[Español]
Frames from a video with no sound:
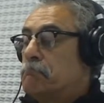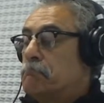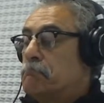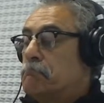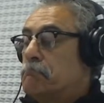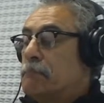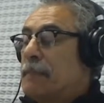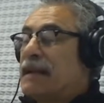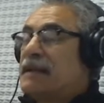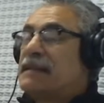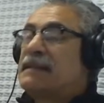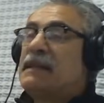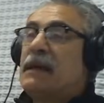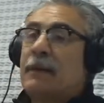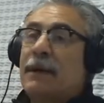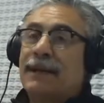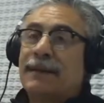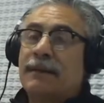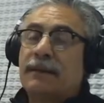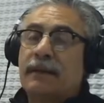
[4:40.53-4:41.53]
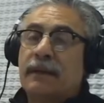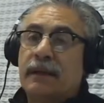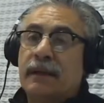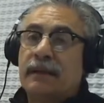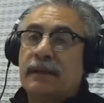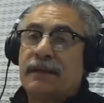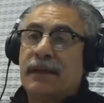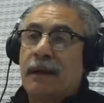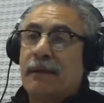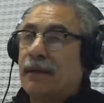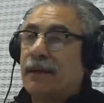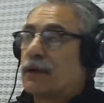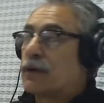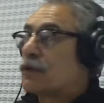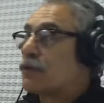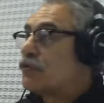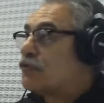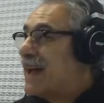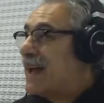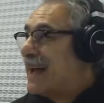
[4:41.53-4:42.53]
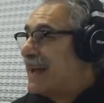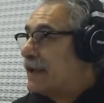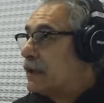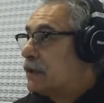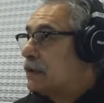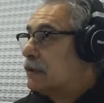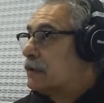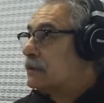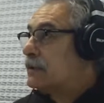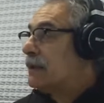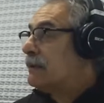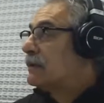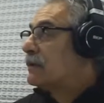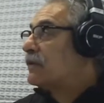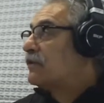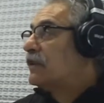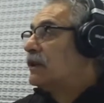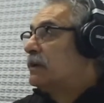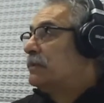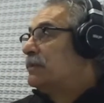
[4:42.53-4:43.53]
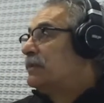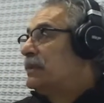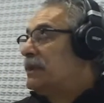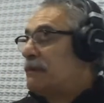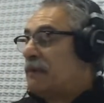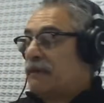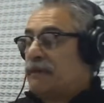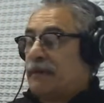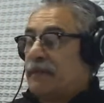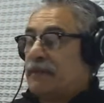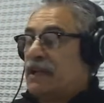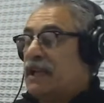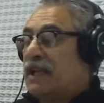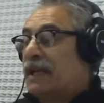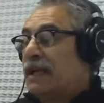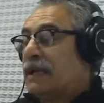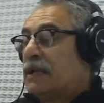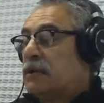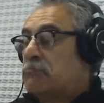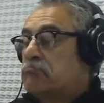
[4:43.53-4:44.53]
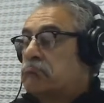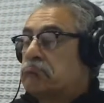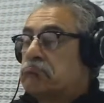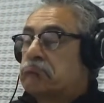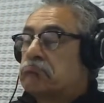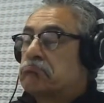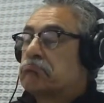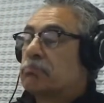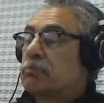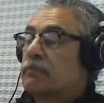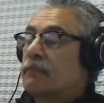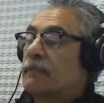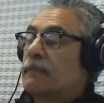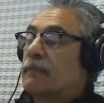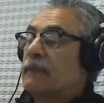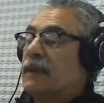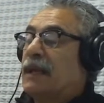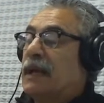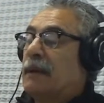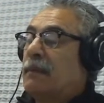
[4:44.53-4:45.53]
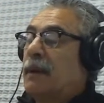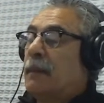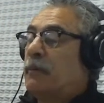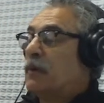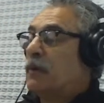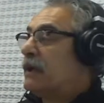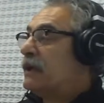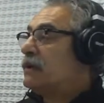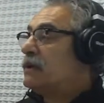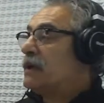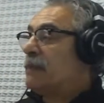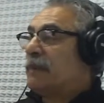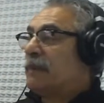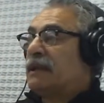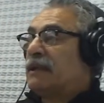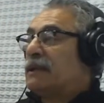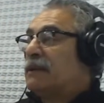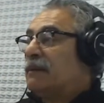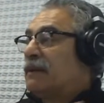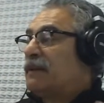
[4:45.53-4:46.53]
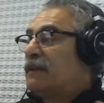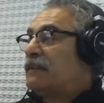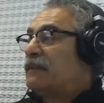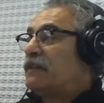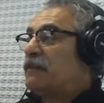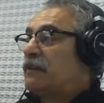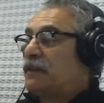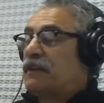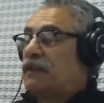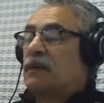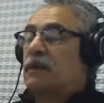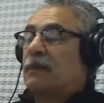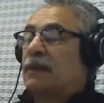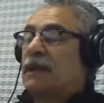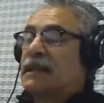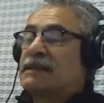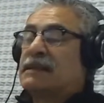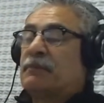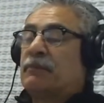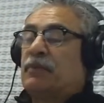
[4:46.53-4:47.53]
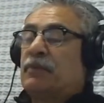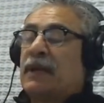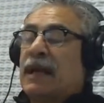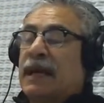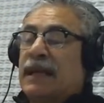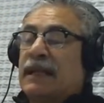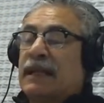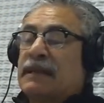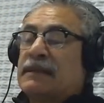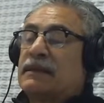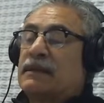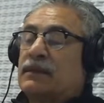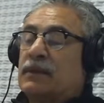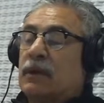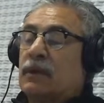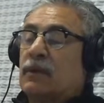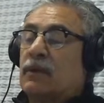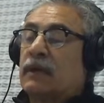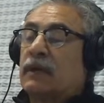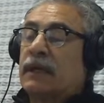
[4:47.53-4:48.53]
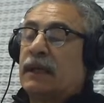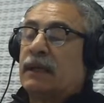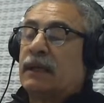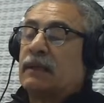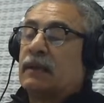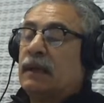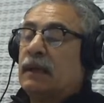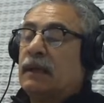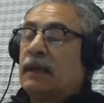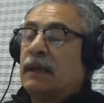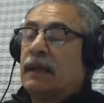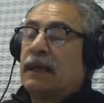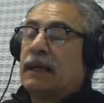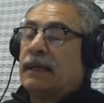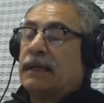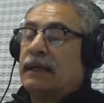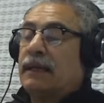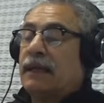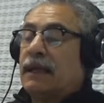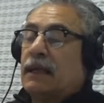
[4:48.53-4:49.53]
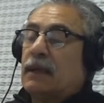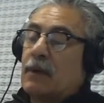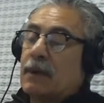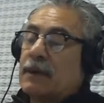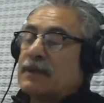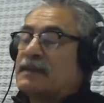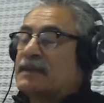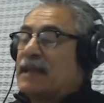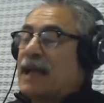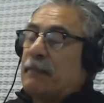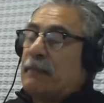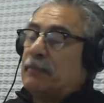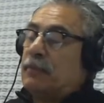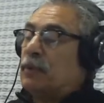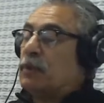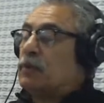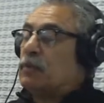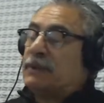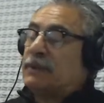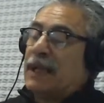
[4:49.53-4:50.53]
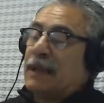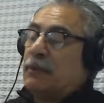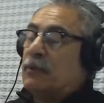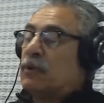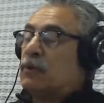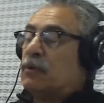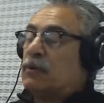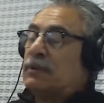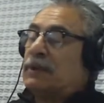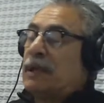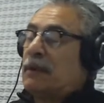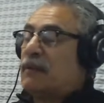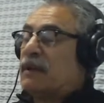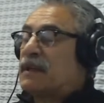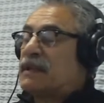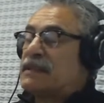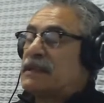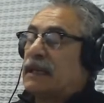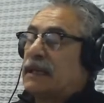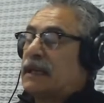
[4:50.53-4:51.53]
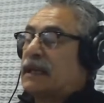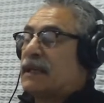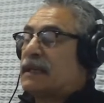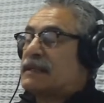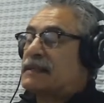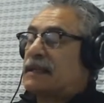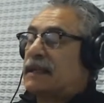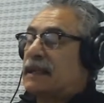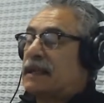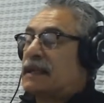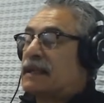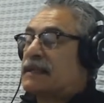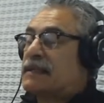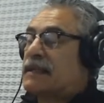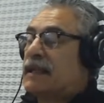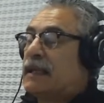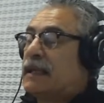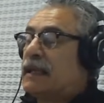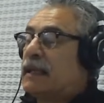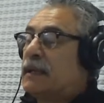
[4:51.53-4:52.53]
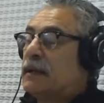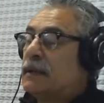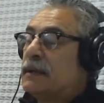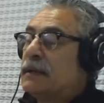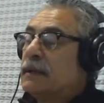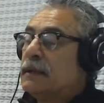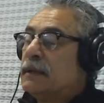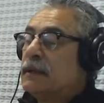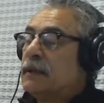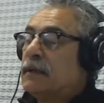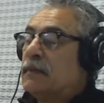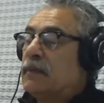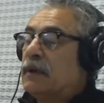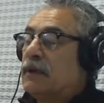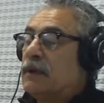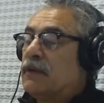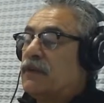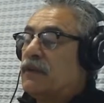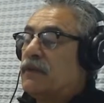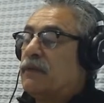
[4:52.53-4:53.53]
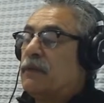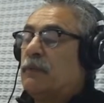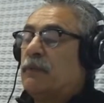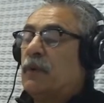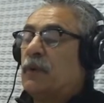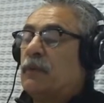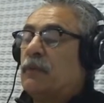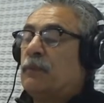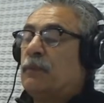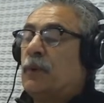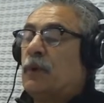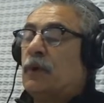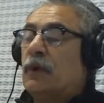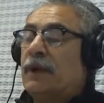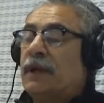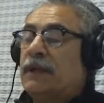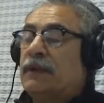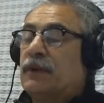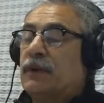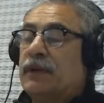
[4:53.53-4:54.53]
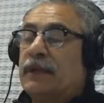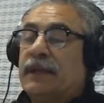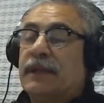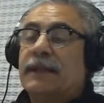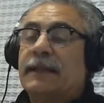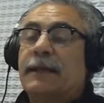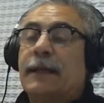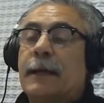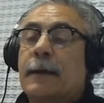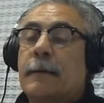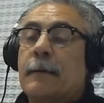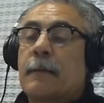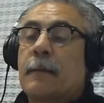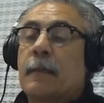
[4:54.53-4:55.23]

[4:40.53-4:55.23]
Maxi Abad estaba en Rosario, estaba en Rosario por un tema familiar. Además, porque esto aparentemente se hizo así como a las apuradas, entró a correr cadena de WhatsApp, nos juntamos, nos juntamos, hay que salir, hay que salir, hay que salir. Bueno, esa fue un poco la historieta